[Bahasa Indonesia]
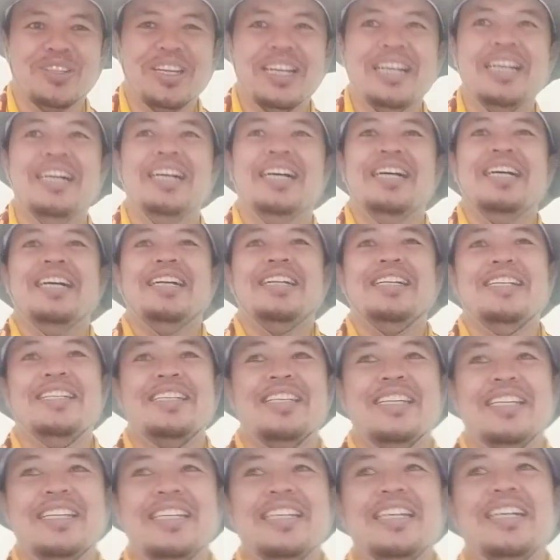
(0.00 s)
ya. Di
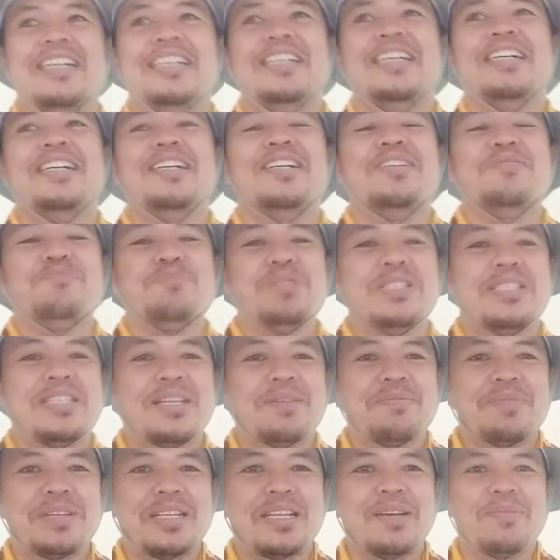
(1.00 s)
sini Anda bisa
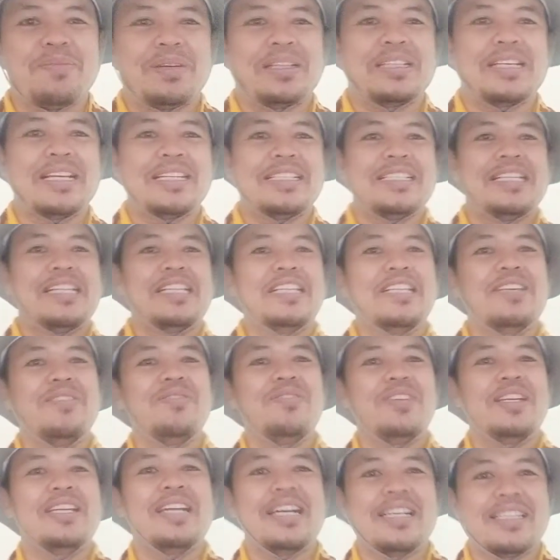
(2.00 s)
mendapatkan
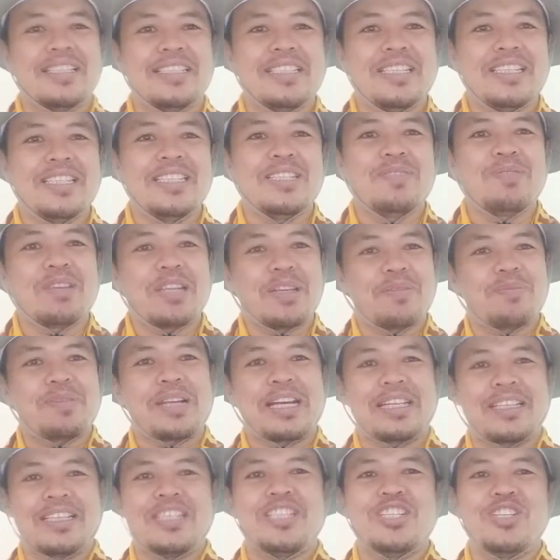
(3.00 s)
sertifikasi sebagai
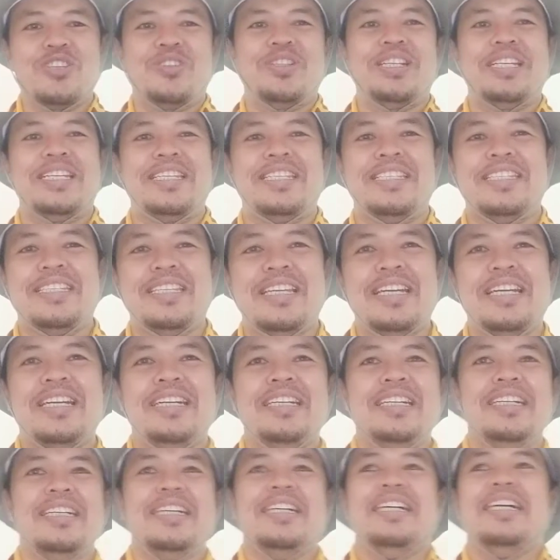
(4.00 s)
praktisionis ya.
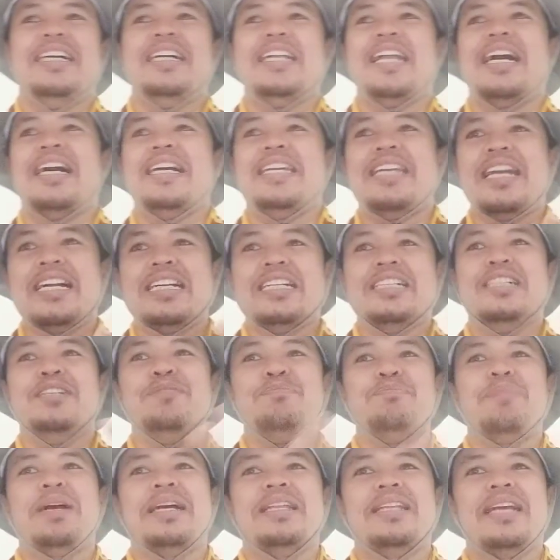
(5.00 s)
Nah, yang
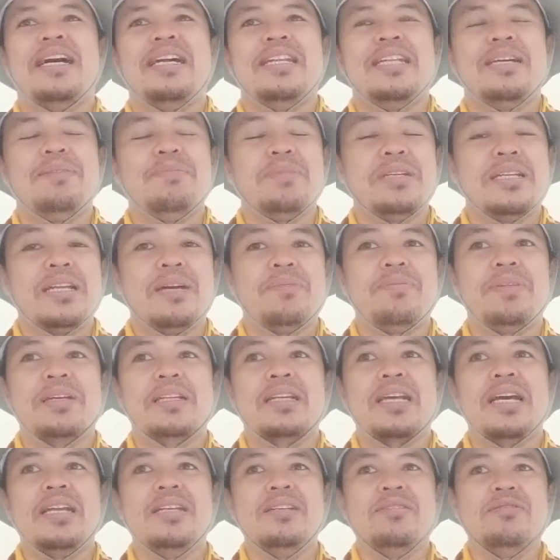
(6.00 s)
keempat Anda
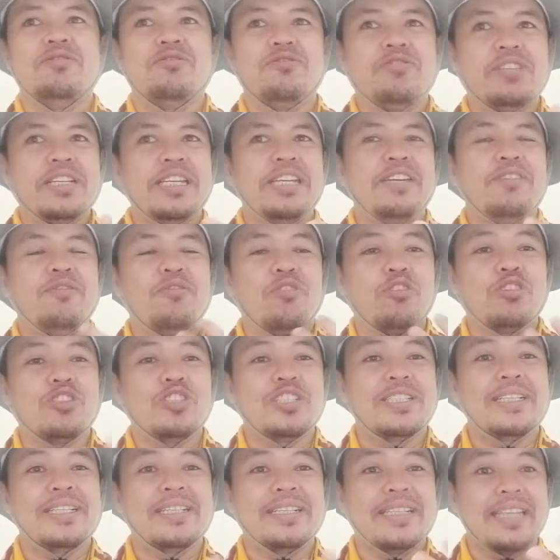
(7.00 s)
mendapatkan free
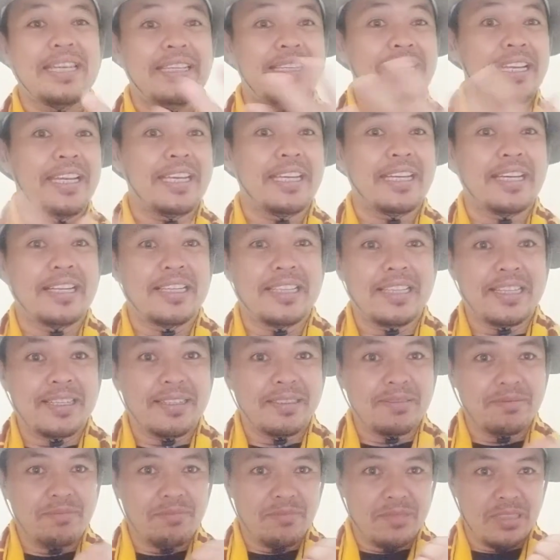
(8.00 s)
voucher gathering.
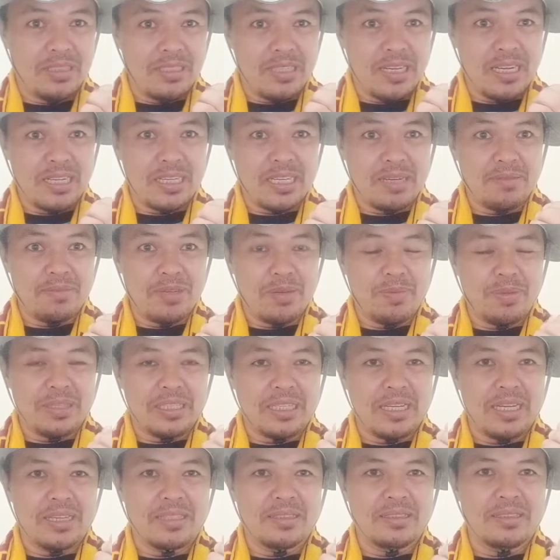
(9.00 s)
Anda eh, akan
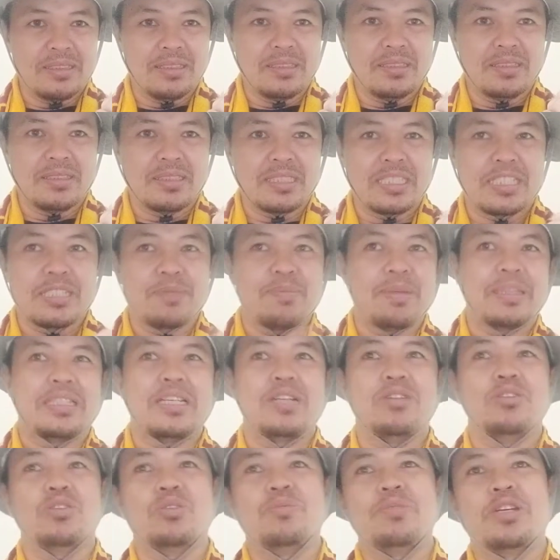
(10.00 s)
mendapatkan eh,
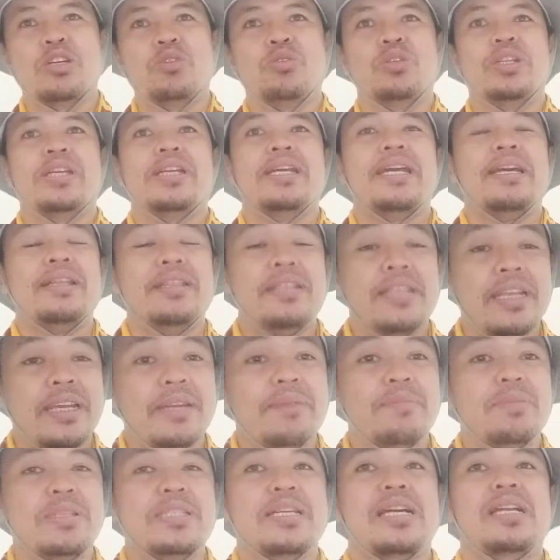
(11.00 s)
kesempatan untuk mengikuti
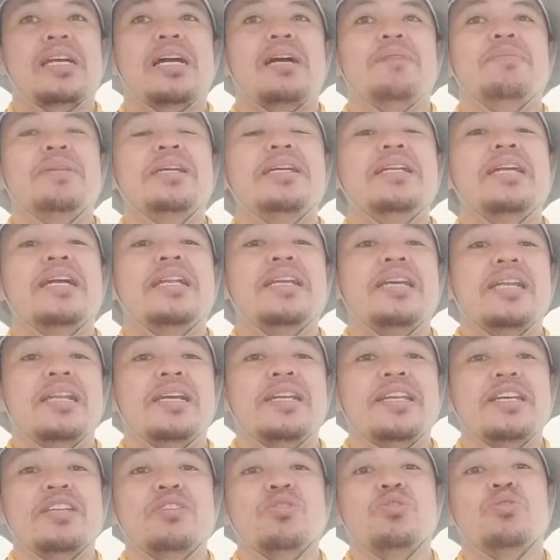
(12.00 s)
gathering besar kami dan
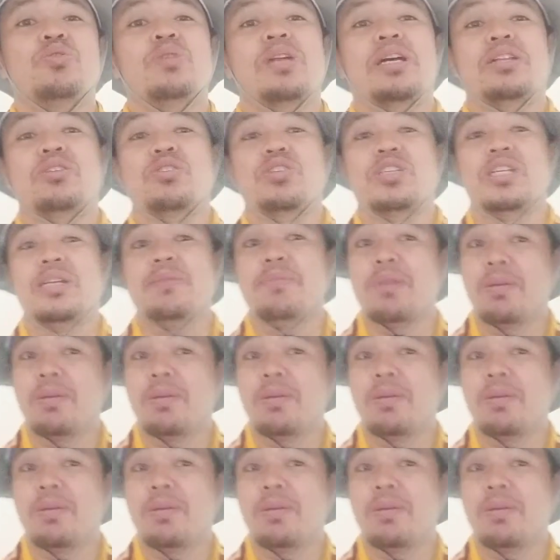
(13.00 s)
nilainya 750.000